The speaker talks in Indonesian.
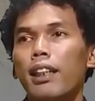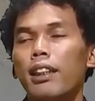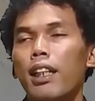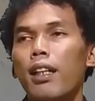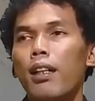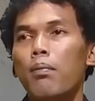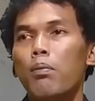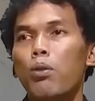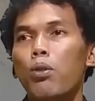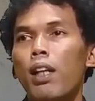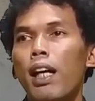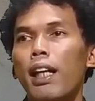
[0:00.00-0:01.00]
saja
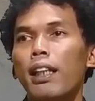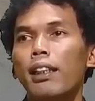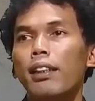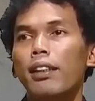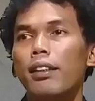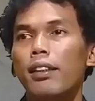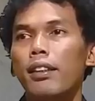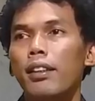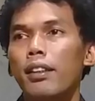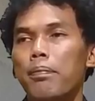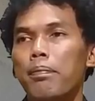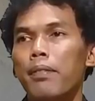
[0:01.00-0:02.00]
mulai
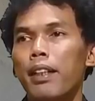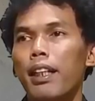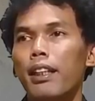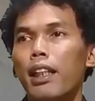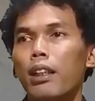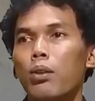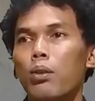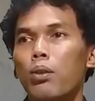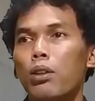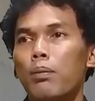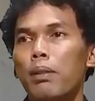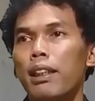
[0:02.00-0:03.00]
kita tunggu
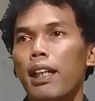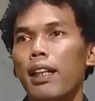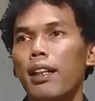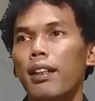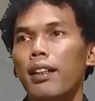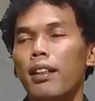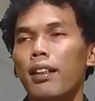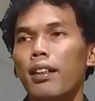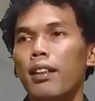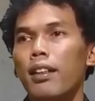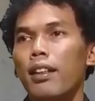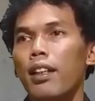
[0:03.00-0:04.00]
sebentar
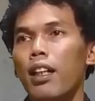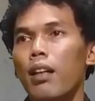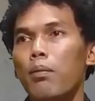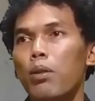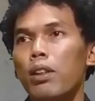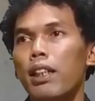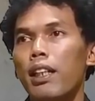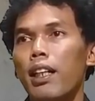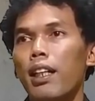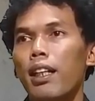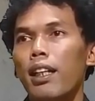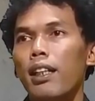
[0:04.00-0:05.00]
Kemudian
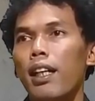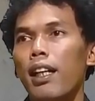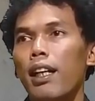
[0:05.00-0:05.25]
akan ada